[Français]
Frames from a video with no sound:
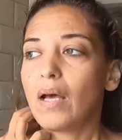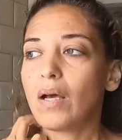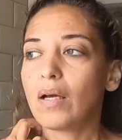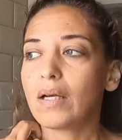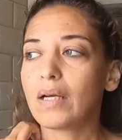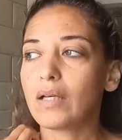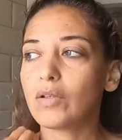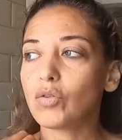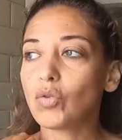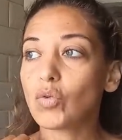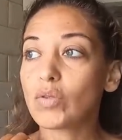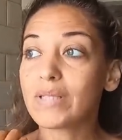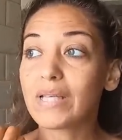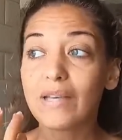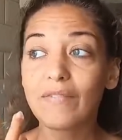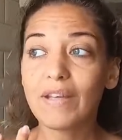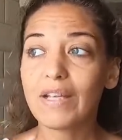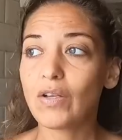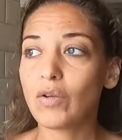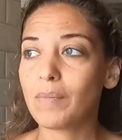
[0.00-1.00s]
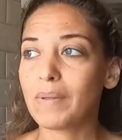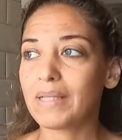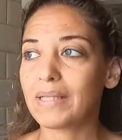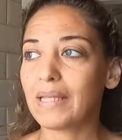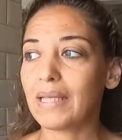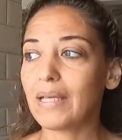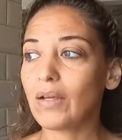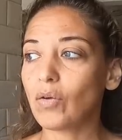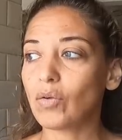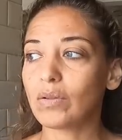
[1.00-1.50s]
Euh, quand on se réveille le
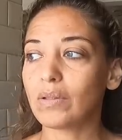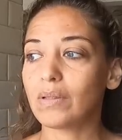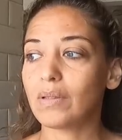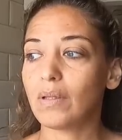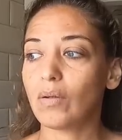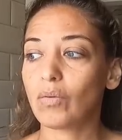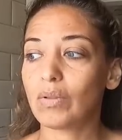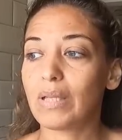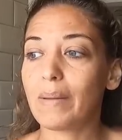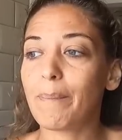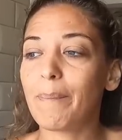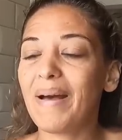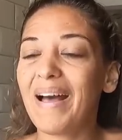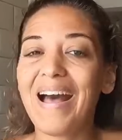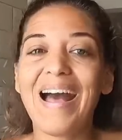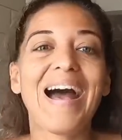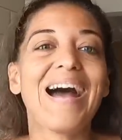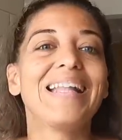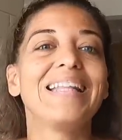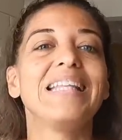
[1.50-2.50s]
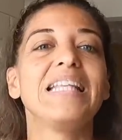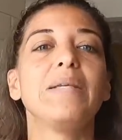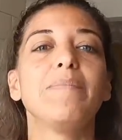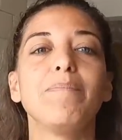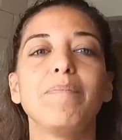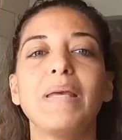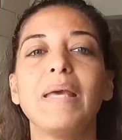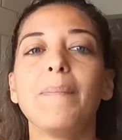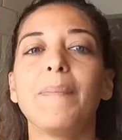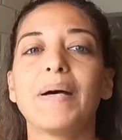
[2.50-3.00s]
matin, on n'est pas
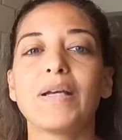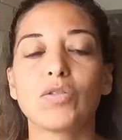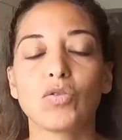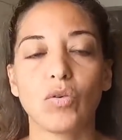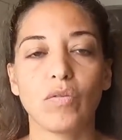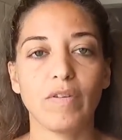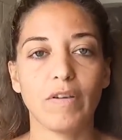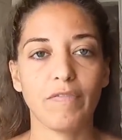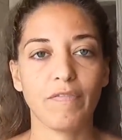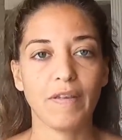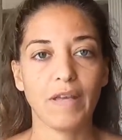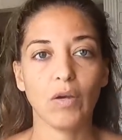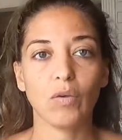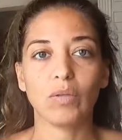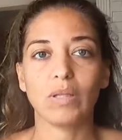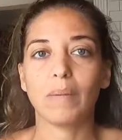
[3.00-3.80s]
animé par ce qu'on va faire,